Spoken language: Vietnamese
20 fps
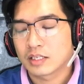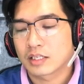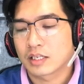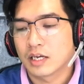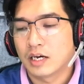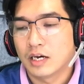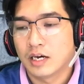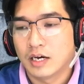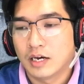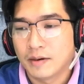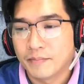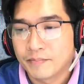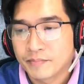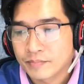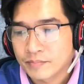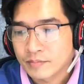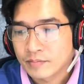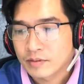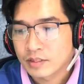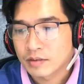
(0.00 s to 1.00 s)
Một điều lạ
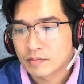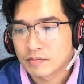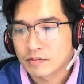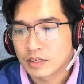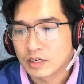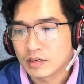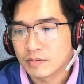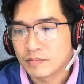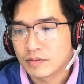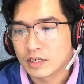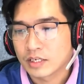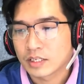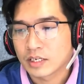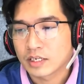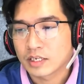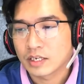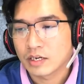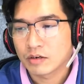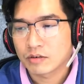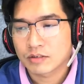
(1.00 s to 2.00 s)
lùng hơn là hắn
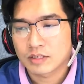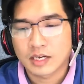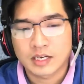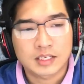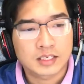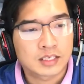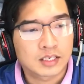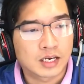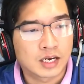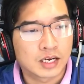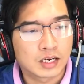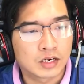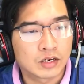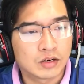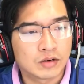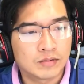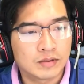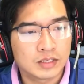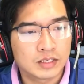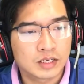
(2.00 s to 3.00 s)
vốn chỉ là một
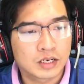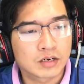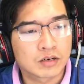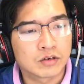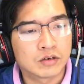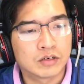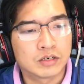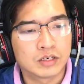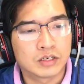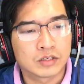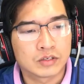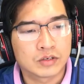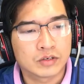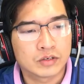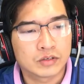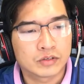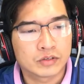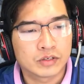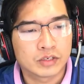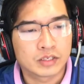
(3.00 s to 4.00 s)
người ngoài, không hề
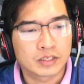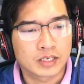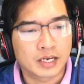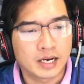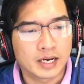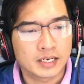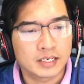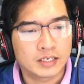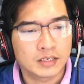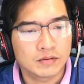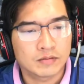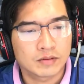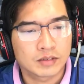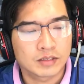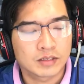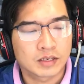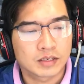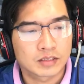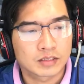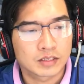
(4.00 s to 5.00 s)
có họ hàng thân
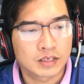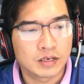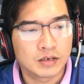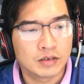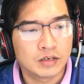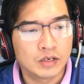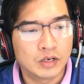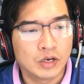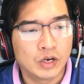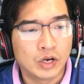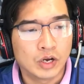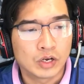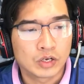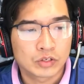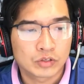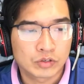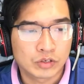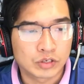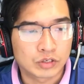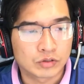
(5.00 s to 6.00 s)
thích, lại là
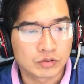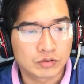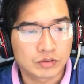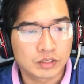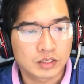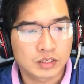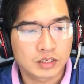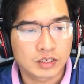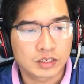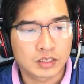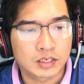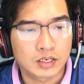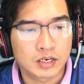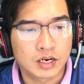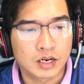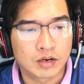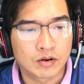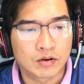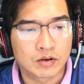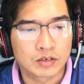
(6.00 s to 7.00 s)
kẻ từ nước khác
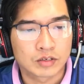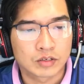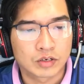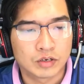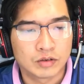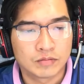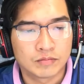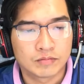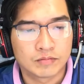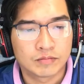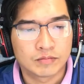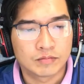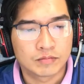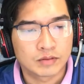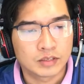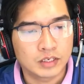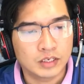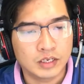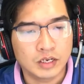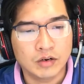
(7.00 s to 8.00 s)
đến đây. Không
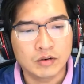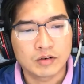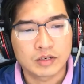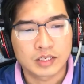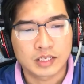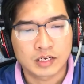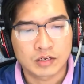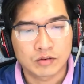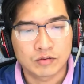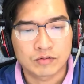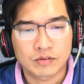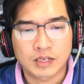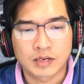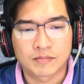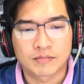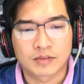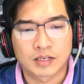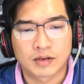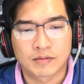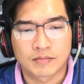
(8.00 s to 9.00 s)
hiểu vì sao mà
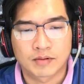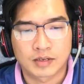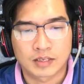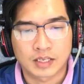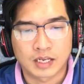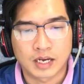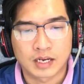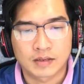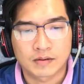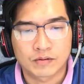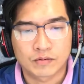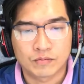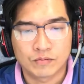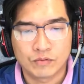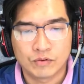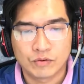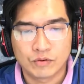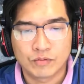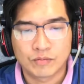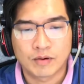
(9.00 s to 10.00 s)
ông bà Pi hiện
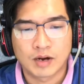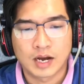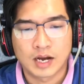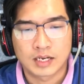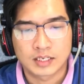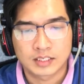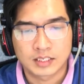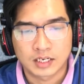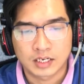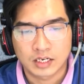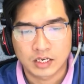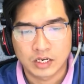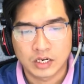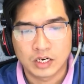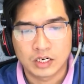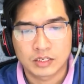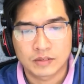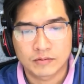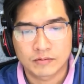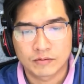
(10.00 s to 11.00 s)
về với hắn.
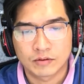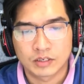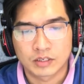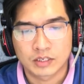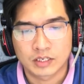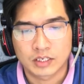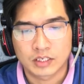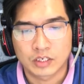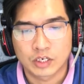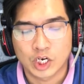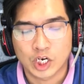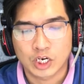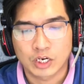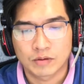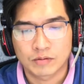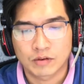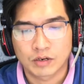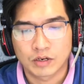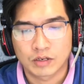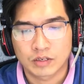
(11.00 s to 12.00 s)
Bà vừa giúp mọi
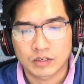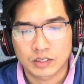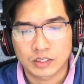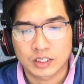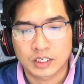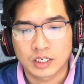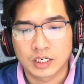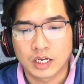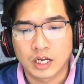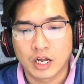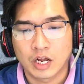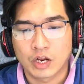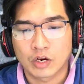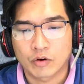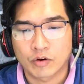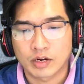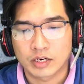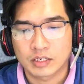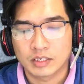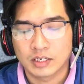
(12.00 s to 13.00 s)
người cử hành tang
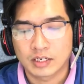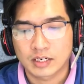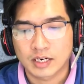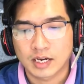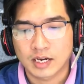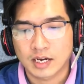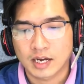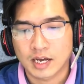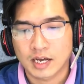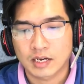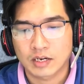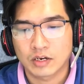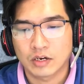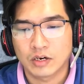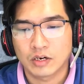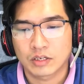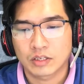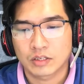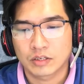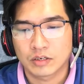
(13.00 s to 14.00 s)
lễ vừa cau mày
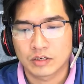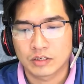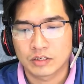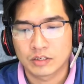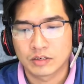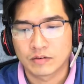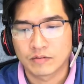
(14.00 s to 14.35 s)
suy nghĩ.